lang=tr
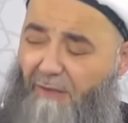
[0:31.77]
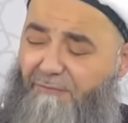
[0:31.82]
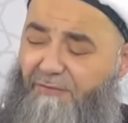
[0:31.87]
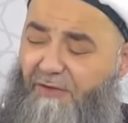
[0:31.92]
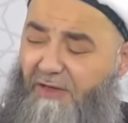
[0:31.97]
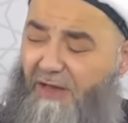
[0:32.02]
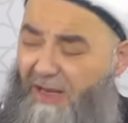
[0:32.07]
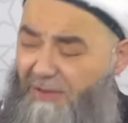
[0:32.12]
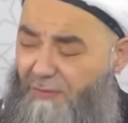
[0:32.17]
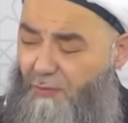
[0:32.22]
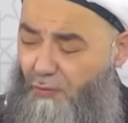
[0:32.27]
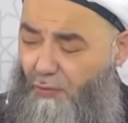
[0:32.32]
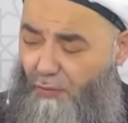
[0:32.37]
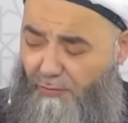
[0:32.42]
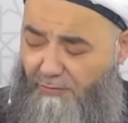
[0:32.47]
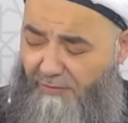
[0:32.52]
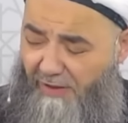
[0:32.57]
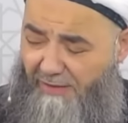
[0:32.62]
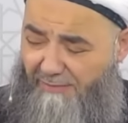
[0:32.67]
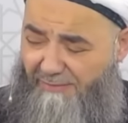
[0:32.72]
finans
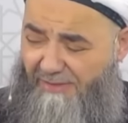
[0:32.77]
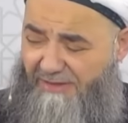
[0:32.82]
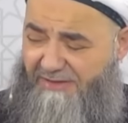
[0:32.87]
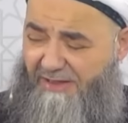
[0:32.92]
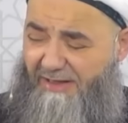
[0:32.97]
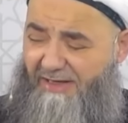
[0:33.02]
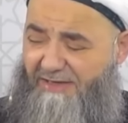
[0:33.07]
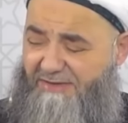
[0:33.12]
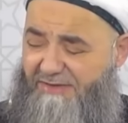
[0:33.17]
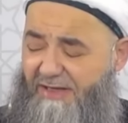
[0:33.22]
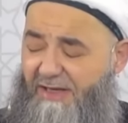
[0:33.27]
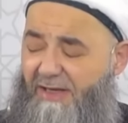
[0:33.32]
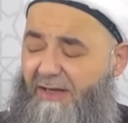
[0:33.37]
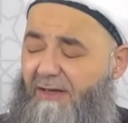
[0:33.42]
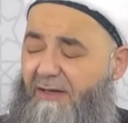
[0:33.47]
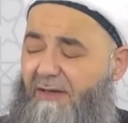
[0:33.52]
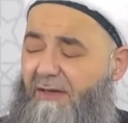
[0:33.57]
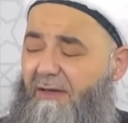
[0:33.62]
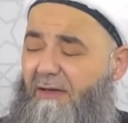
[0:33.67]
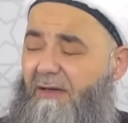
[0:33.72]
kurumları meselesi,
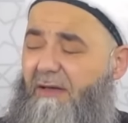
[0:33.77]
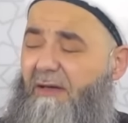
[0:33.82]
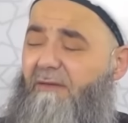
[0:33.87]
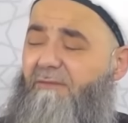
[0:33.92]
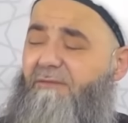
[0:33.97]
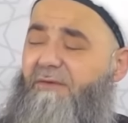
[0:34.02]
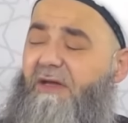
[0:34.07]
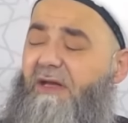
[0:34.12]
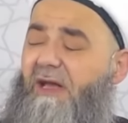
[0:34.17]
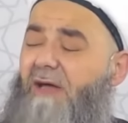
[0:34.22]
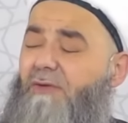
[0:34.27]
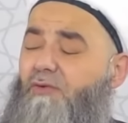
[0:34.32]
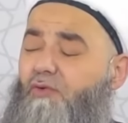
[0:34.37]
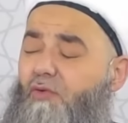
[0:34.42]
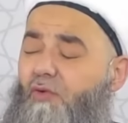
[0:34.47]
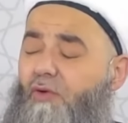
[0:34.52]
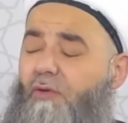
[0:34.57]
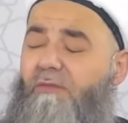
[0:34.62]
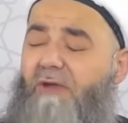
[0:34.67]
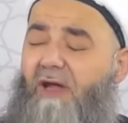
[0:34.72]
finans
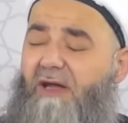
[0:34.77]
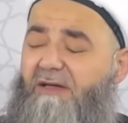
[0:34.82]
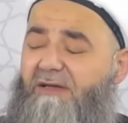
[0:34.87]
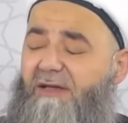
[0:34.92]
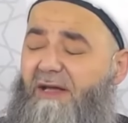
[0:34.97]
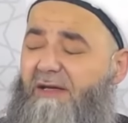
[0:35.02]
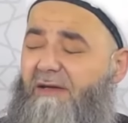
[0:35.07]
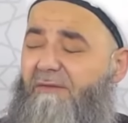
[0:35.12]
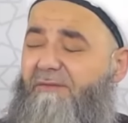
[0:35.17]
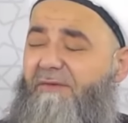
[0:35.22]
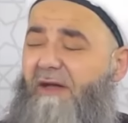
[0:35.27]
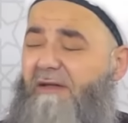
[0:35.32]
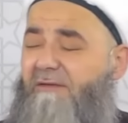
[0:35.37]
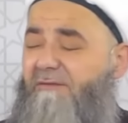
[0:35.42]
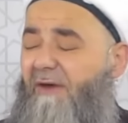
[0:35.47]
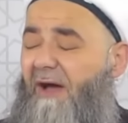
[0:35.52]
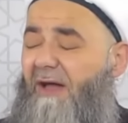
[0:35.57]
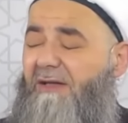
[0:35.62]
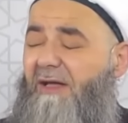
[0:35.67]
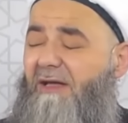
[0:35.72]
kurumlarındaki
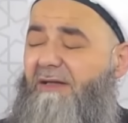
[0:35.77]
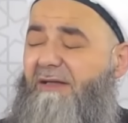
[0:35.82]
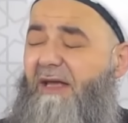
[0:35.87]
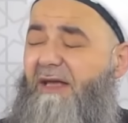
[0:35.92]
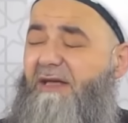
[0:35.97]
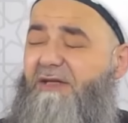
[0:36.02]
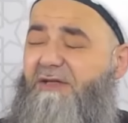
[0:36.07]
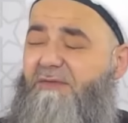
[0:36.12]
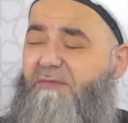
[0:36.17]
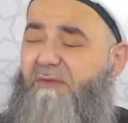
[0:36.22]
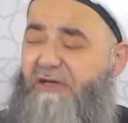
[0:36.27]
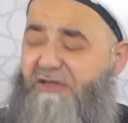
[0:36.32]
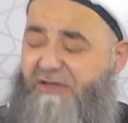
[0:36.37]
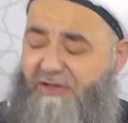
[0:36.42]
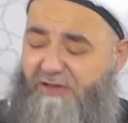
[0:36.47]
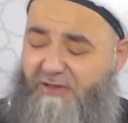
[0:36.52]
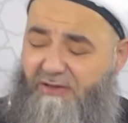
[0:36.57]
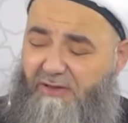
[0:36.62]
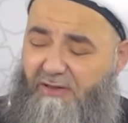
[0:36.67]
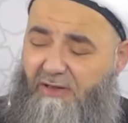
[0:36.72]
fetva da
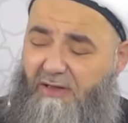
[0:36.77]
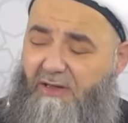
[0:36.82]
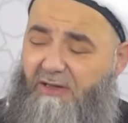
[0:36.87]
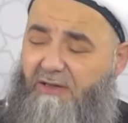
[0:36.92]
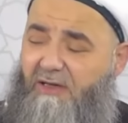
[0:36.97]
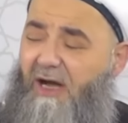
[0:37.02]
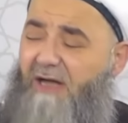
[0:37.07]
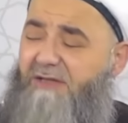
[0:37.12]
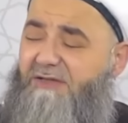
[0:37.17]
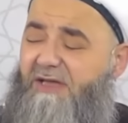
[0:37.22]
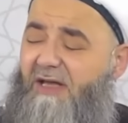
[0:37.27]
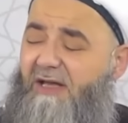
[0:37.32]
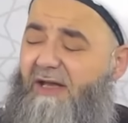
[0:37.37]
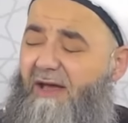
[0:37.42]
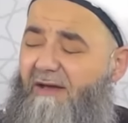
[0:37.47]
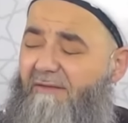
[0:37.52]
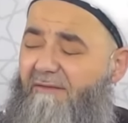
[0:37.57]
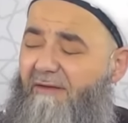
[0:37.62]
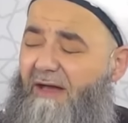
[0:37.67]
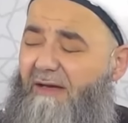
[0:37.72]
değişmiş. Kaç sene
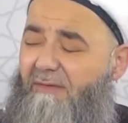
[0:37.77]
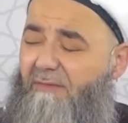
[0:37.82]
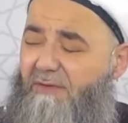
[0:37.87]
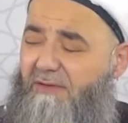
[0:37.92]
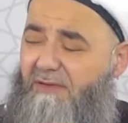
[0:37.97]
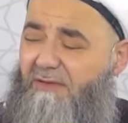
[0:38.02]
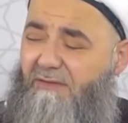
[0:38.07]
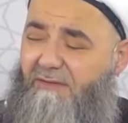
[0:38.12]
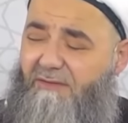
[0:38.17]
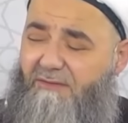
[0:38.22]
evvel